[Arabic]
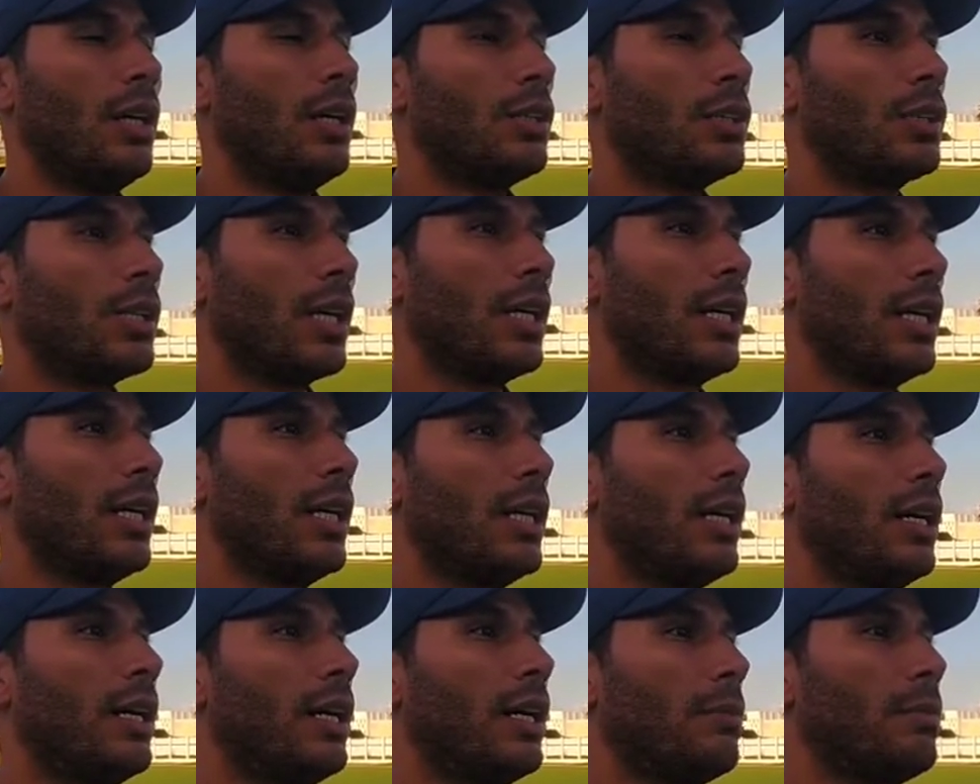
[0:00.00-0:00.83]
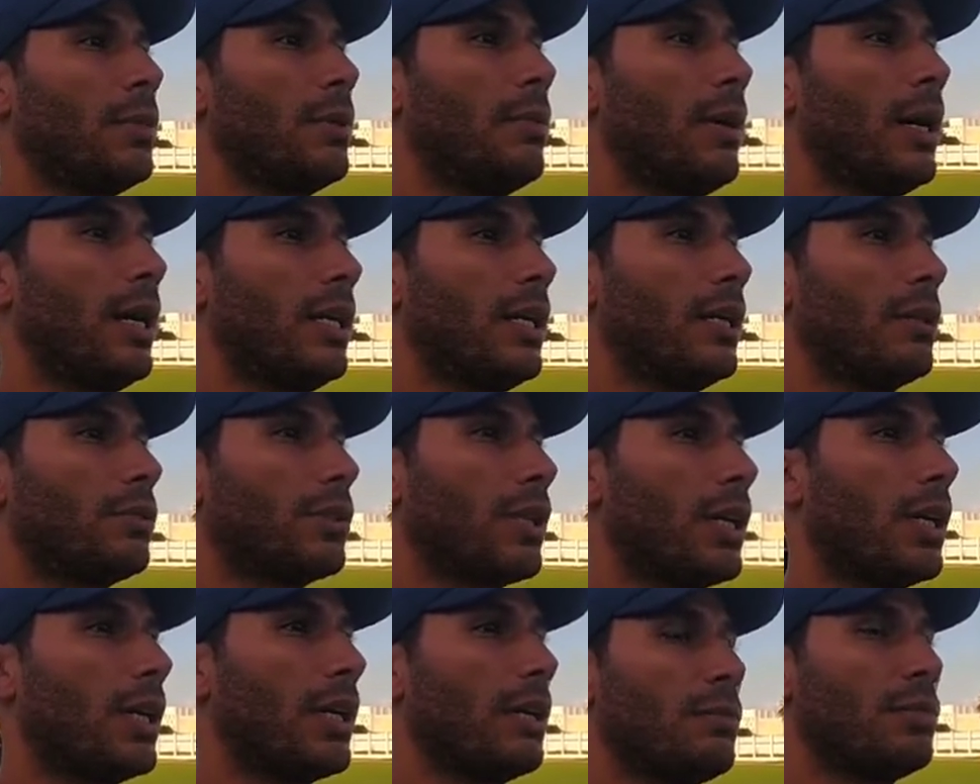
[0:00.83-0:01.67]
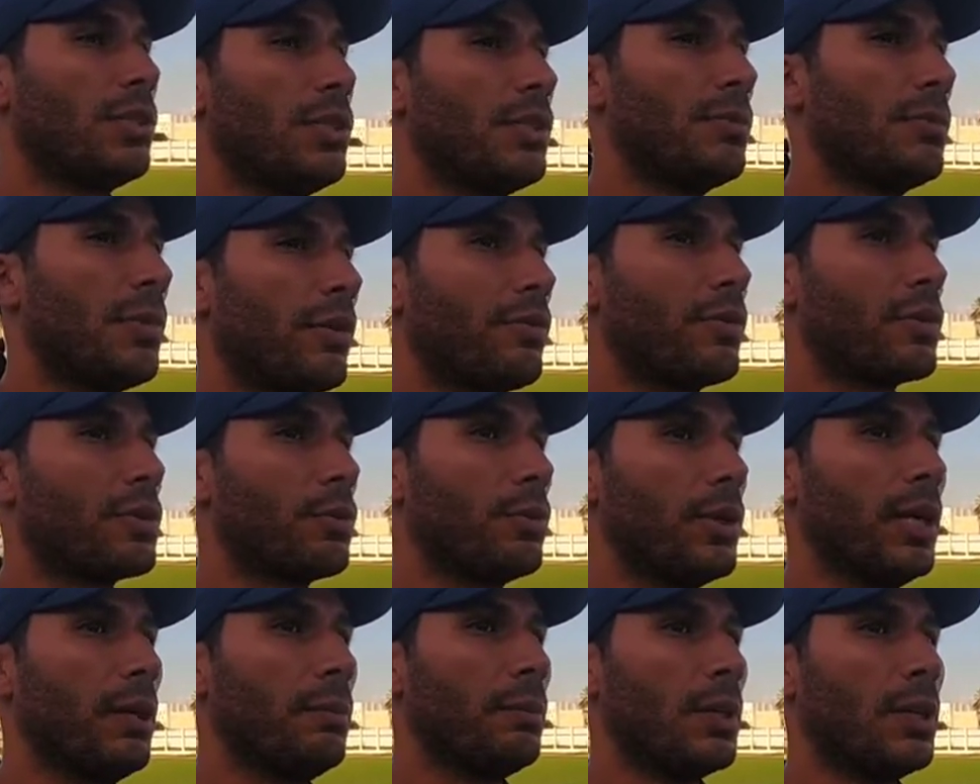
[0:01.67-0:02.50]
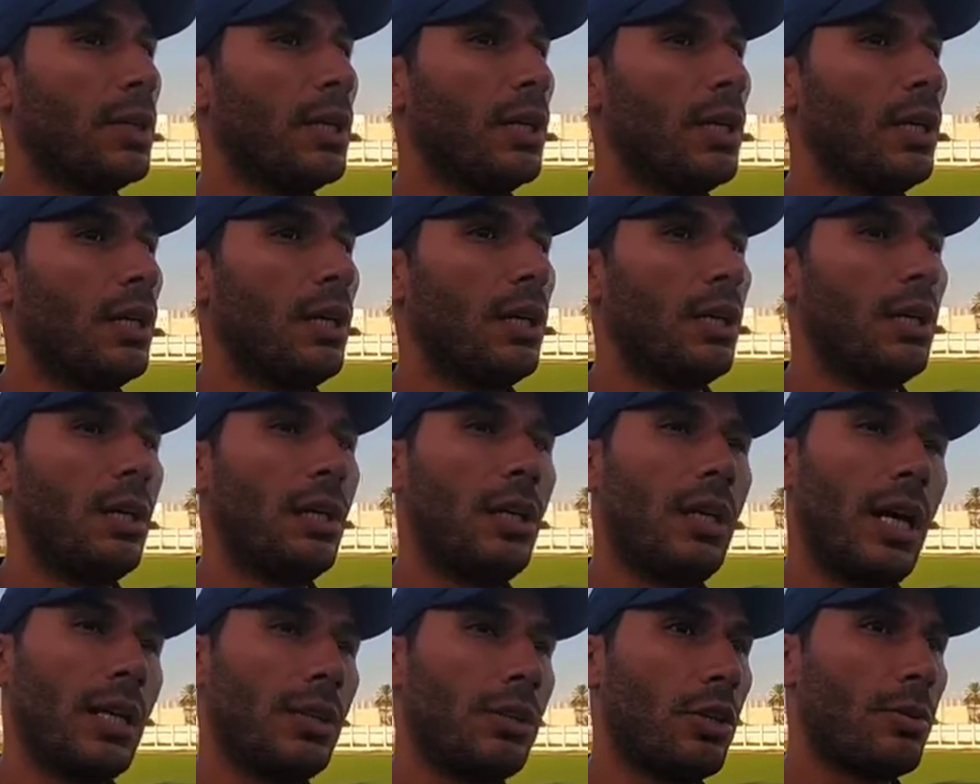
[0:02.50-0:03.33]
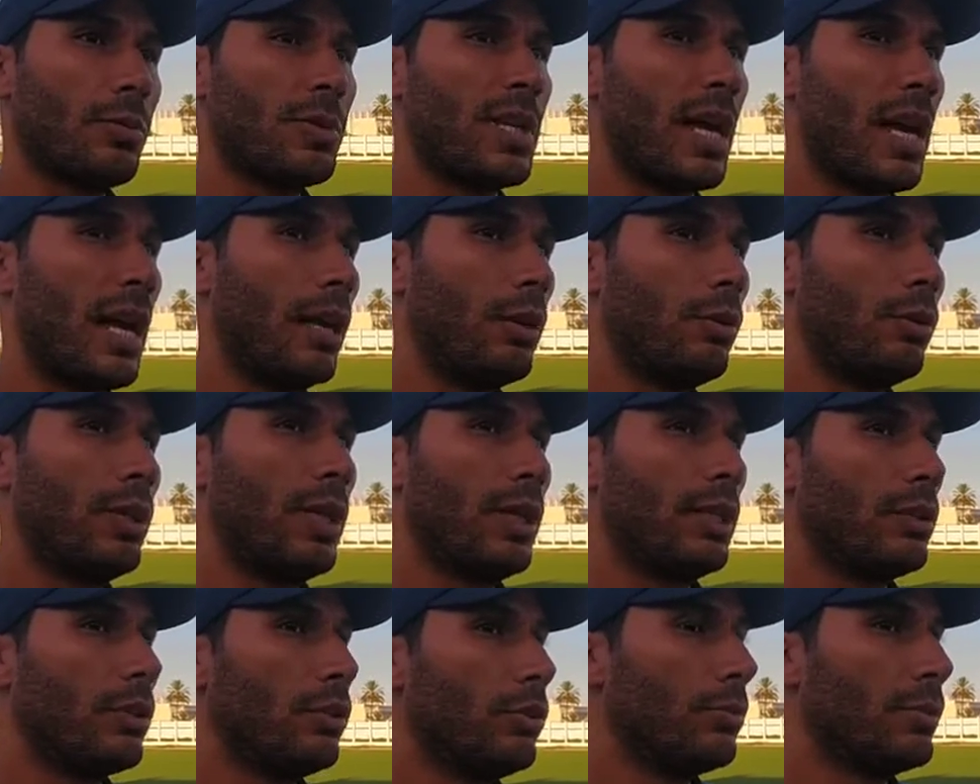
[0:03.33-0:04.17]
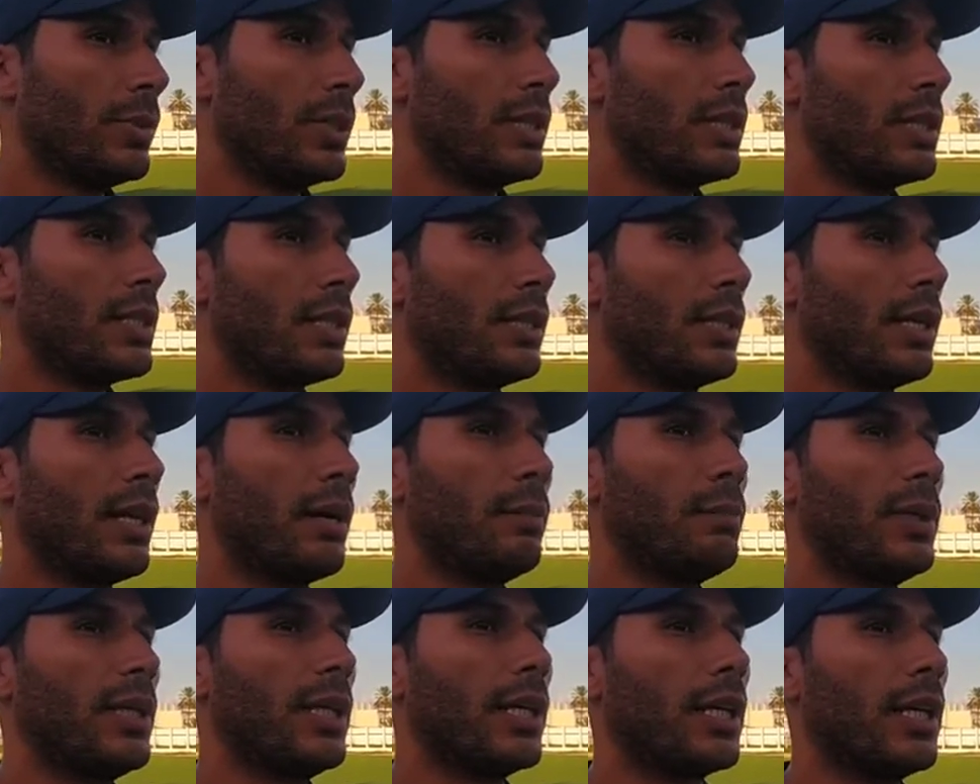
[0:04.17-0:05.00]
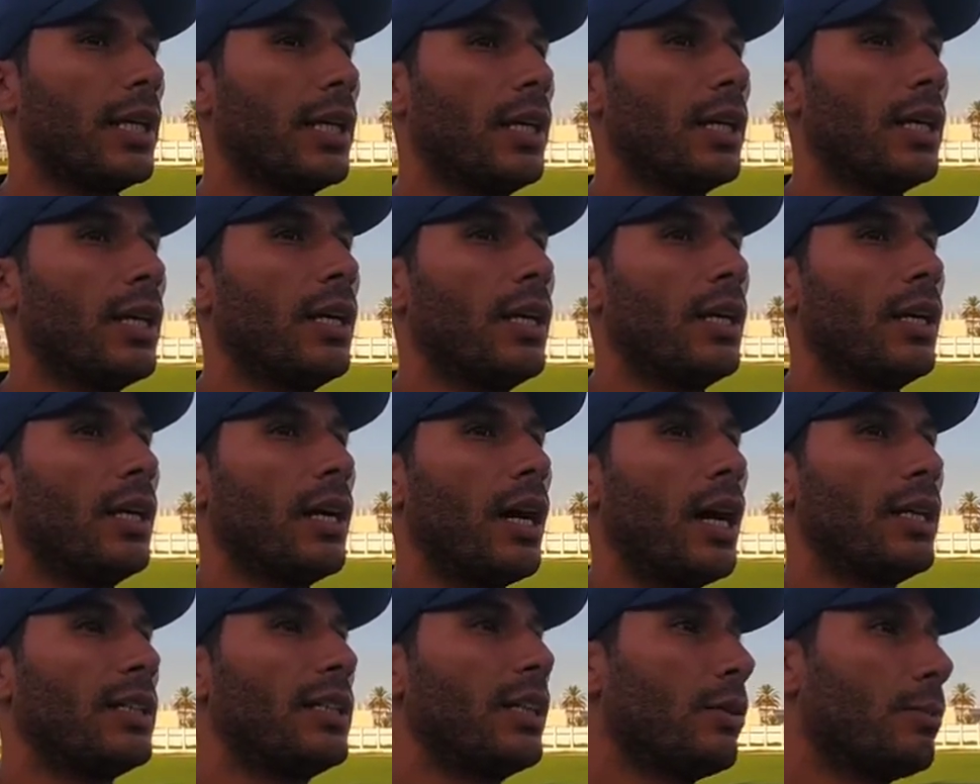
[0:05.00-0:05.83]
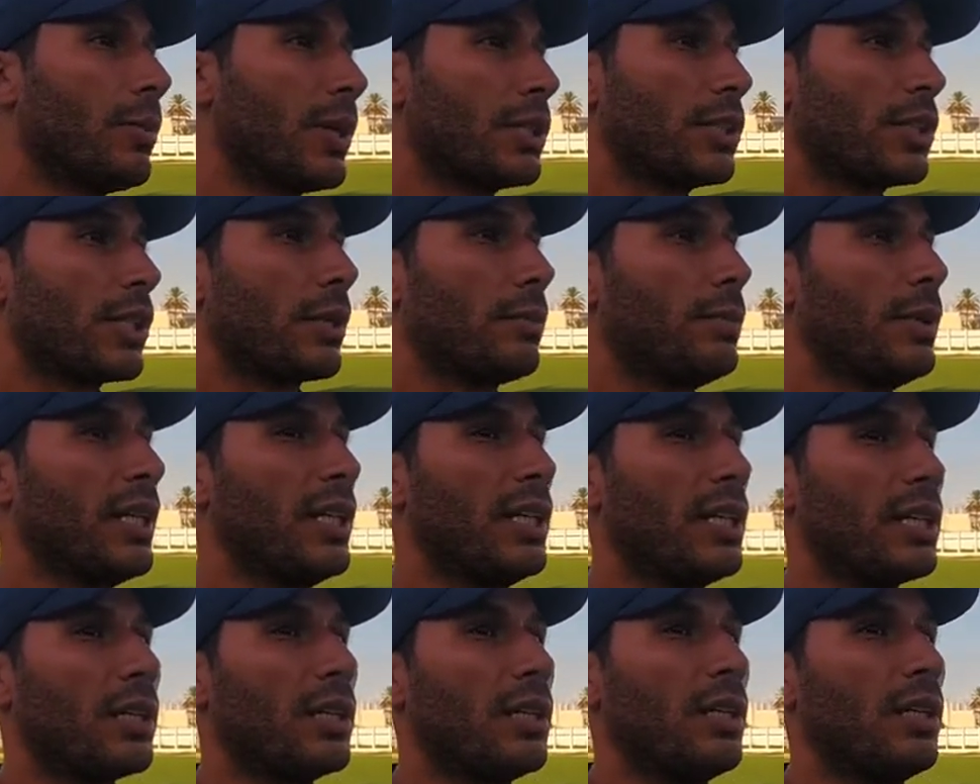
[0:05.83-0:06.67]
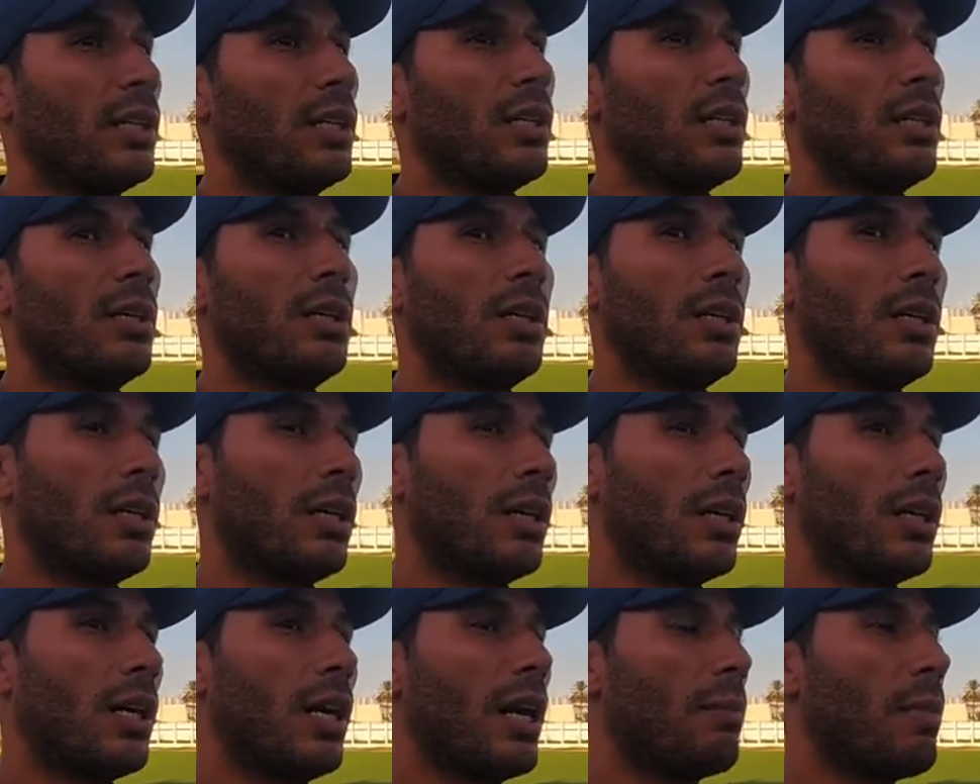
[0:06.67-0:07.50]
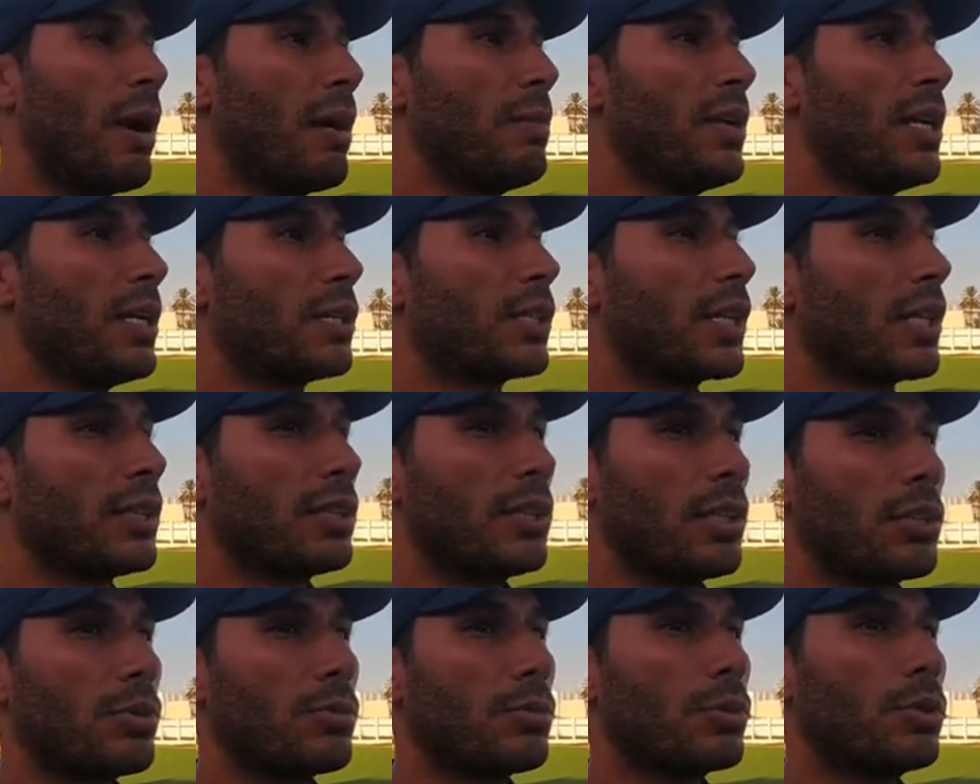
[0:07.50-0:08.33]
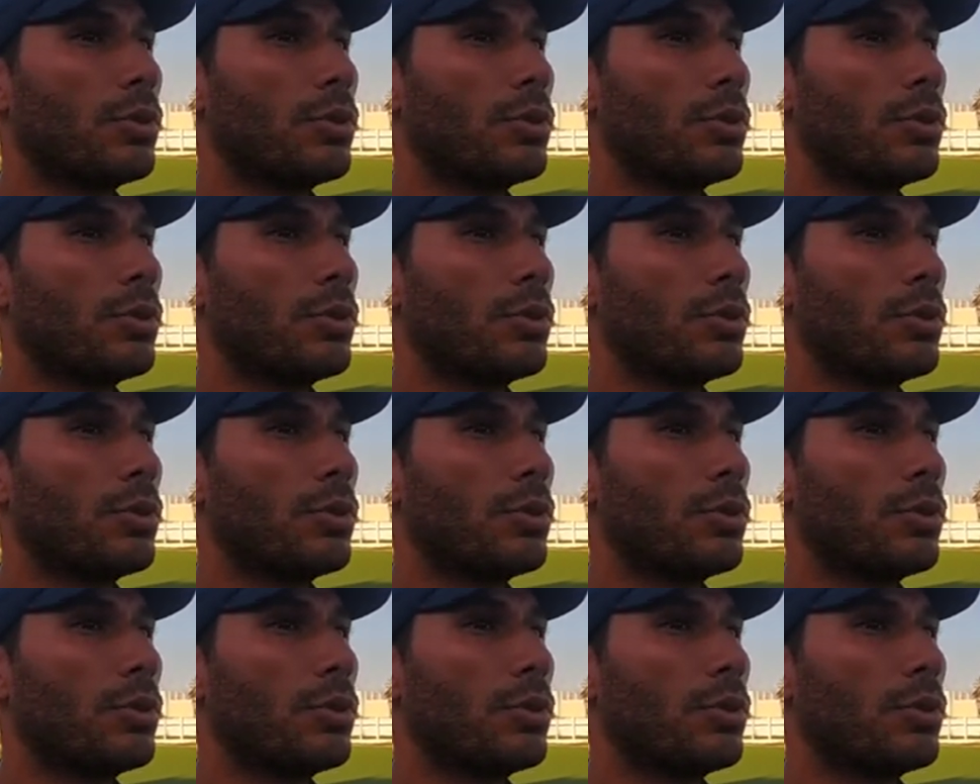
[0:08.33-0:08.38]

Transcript: ان شاء الله ربي معنا ان شاء الله ربي يجيبنا في السواد آه، يعطيهم صحه الاولاد اليوم اللي زيتي ابليكي عداو ماتش كبير آه، اربعه بلاش كانت نجم